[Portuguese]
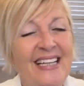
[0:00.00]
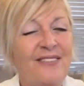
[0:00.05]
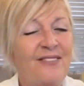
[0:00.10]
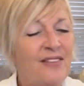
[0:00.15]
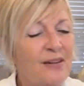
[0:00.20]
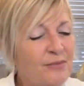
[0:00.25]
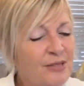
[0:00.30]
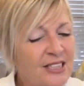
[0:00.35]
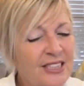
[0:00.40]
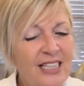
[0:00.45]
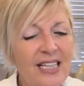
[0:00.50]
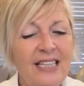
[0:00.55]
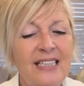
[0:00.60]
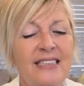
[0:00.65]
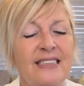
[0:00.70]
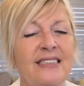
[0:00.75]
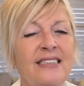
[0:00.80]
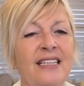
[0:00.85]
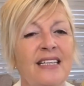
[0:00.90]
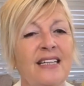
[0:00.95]
Vamos
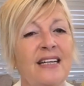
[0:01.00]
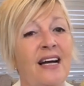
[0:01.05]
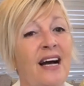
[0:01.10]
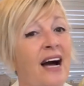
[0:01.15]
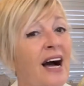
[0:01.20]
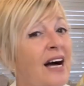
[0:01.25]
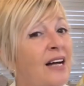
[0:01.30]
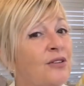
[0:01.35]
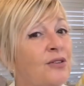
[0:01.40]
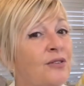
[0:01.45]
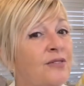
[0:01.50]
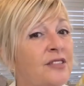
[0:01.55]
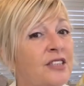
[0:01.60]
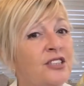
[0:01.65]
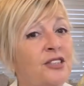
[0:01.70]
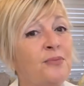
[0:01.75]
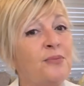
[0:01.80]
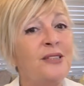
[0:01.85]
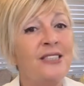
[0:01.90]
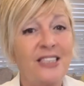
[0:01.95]
esclarecer a dúvida
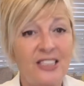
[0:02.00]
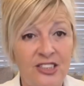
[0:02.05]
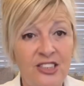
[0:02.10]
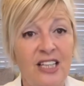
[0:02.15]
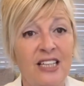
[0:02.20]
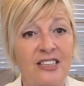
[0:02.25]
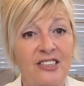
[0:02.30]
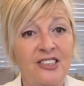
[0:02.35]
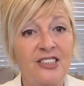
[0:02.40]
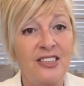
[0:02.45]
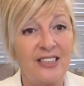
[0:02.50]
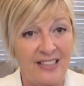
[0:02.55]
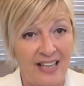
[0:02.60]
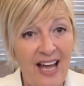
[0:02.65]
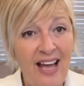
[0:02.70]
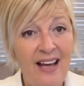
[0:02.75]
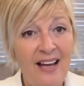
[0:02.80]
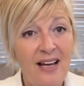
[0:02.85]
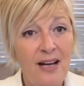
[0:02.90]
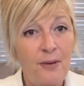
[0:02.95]
de muita gente,
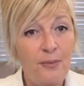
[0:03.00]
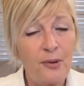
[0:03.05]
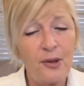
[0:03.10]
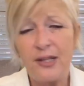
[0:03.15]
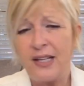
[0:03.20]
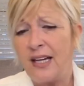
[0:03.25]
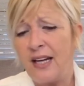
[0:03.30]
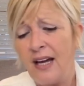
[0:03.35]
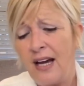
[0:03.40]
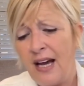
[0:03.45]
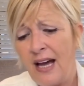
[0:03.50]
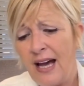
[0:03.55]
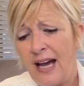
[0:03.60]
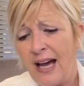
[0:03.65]
né? Porque